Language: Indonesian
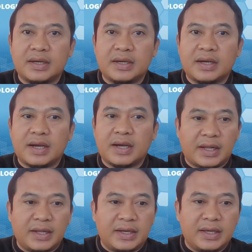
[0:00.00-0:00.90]
kaitannya
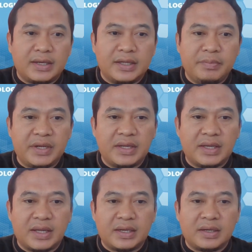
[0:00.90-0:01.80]
dengan limit
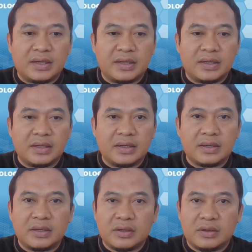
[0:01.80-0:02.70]
dan
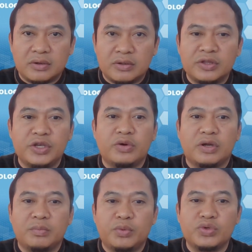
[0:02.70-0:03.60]

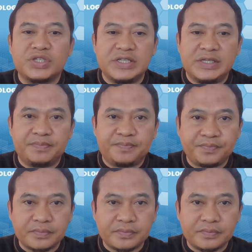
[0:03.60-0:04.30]
kepentingan fungsi.